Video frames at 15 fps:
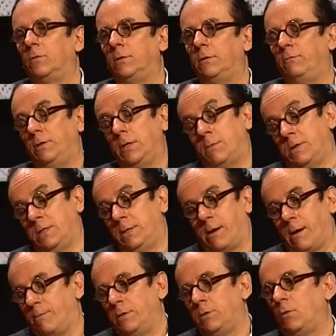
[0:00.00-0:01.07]
Y finalmente,
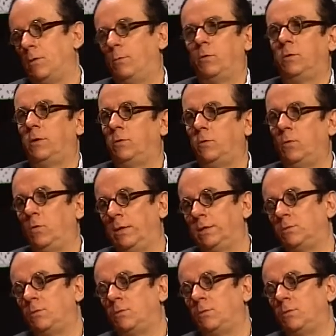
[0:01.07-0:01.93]
repito, el proyecto en estos